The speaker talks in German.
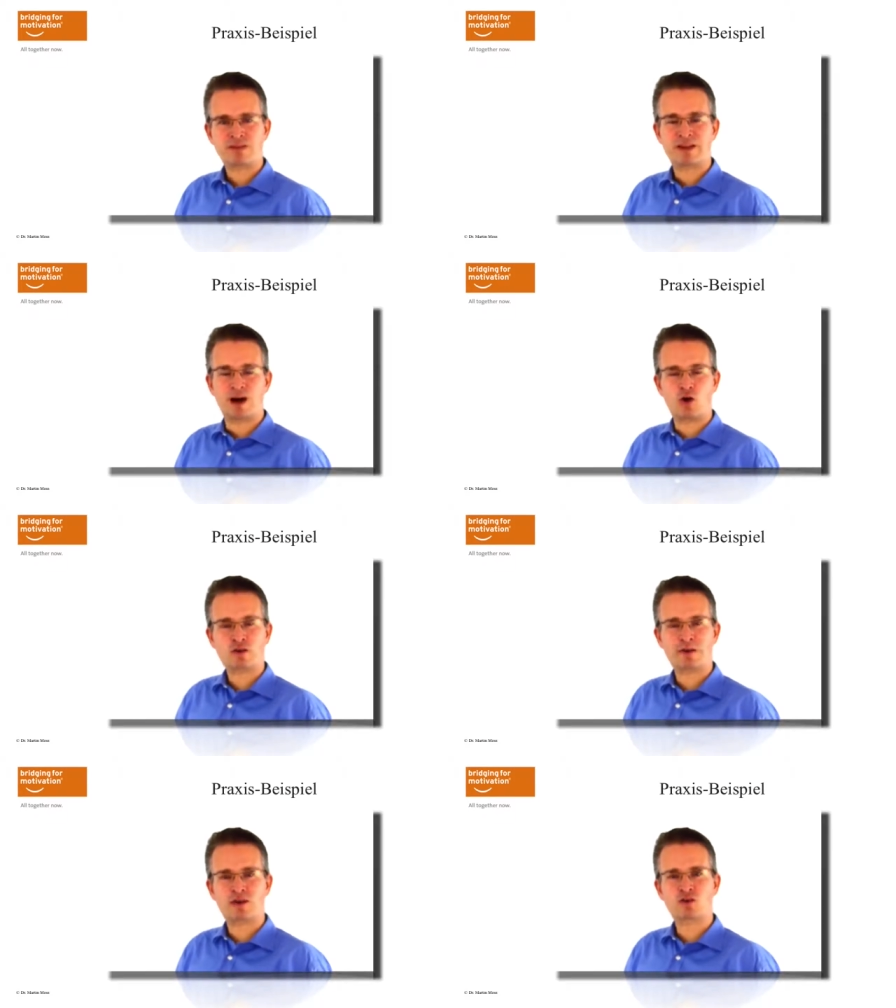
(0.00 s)
der auch
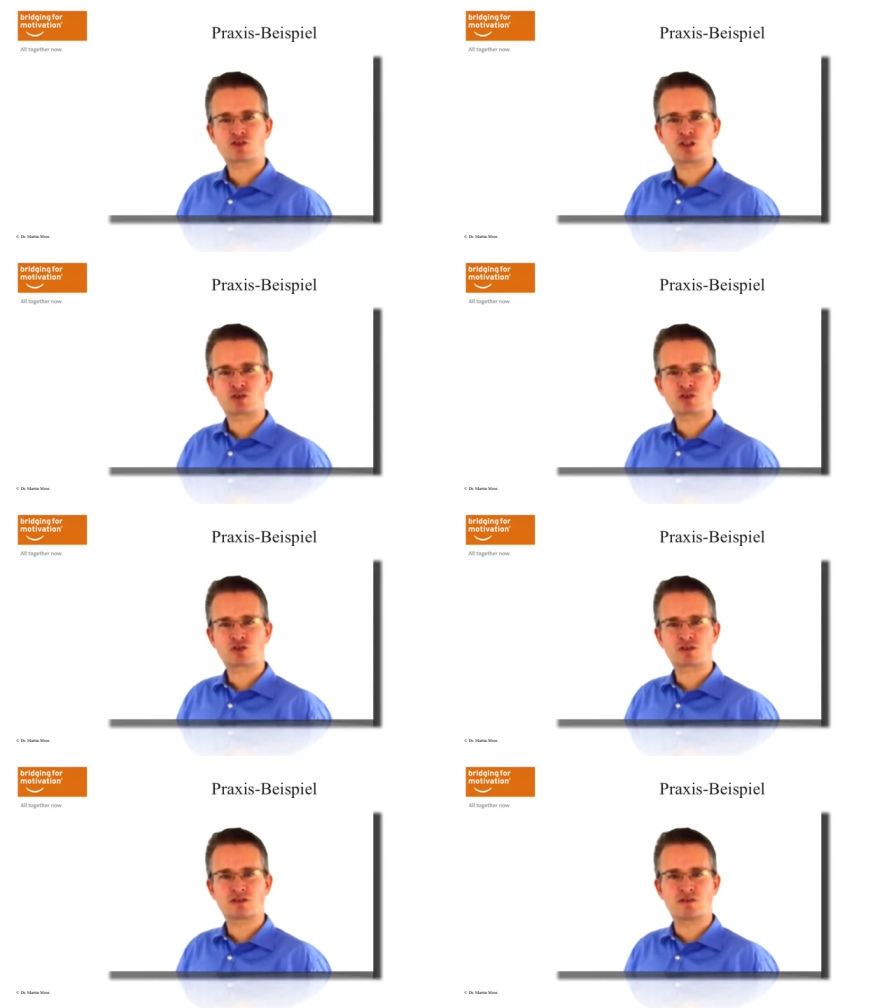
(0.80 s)
im
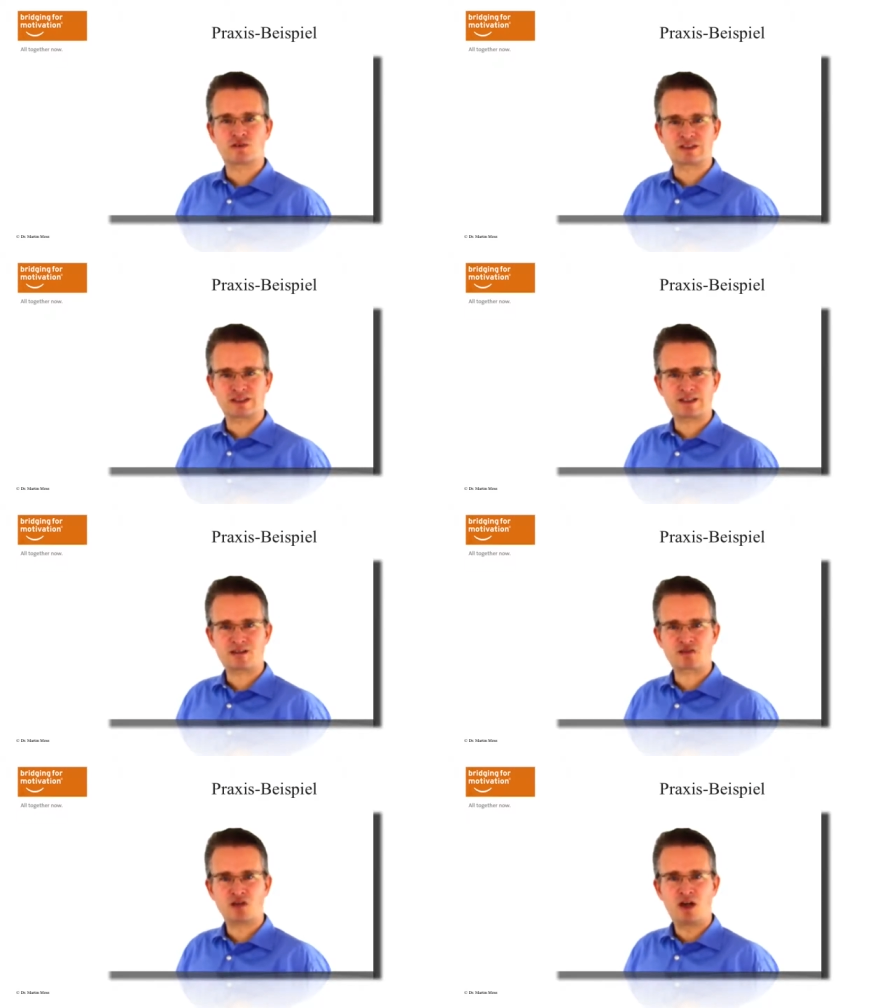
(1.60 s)
Lenkungsausschuss vertreten
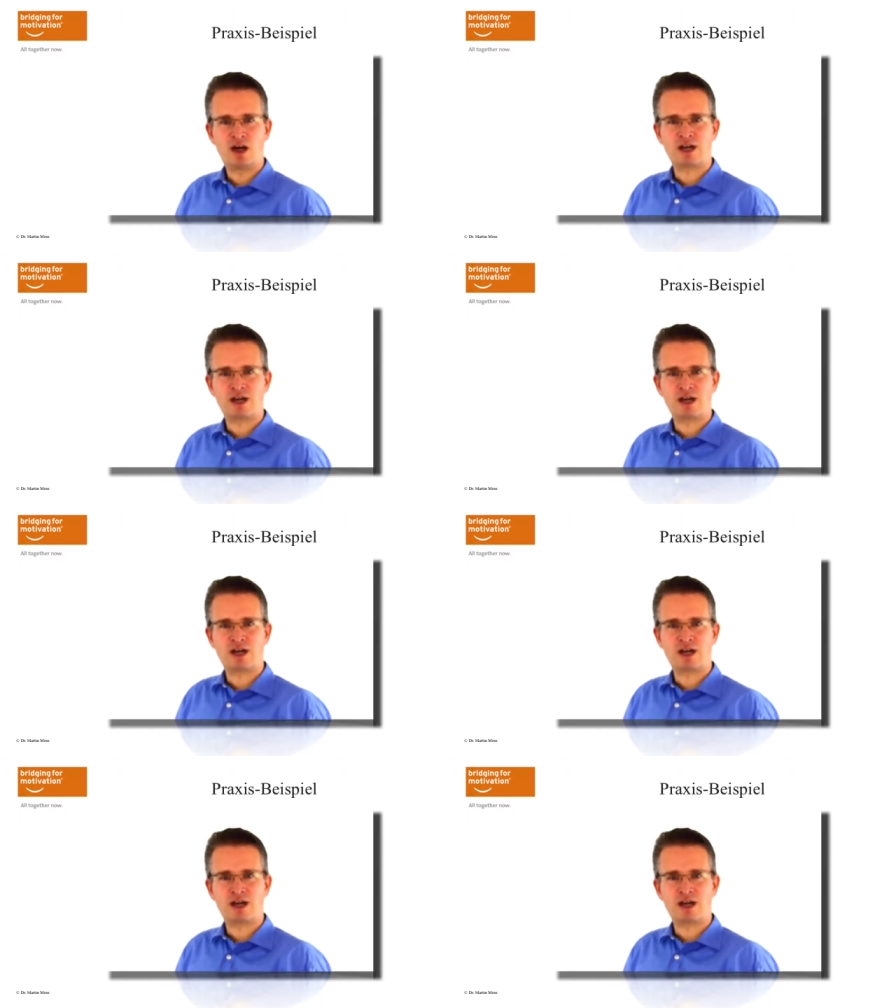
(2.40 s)
ist,